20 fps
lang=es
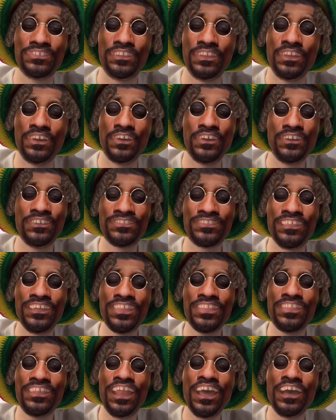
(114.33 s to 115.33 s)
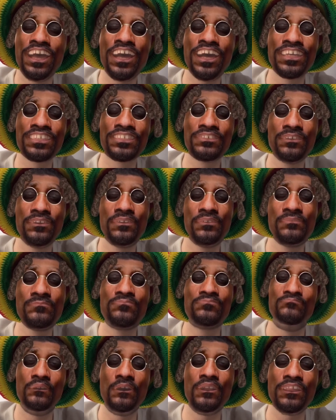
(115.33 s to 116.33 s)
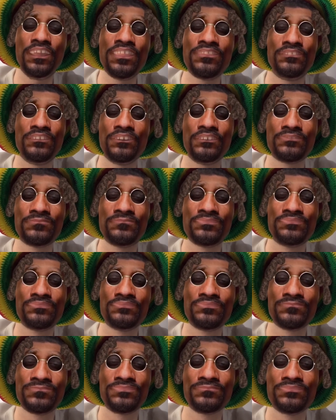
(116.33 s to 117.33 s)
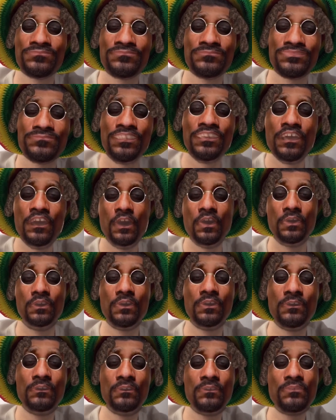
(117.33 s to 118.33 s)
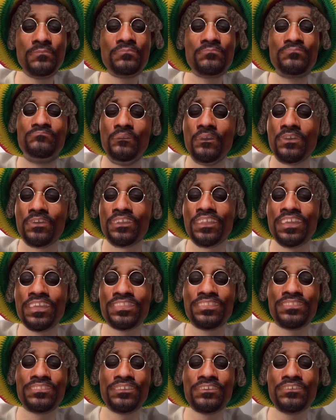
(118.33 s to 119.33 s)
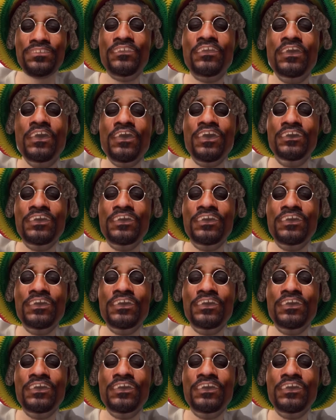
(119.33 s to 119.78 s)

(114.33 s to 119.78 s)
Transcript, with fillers: No tendrás un porrito un porrito. ¡Yeah!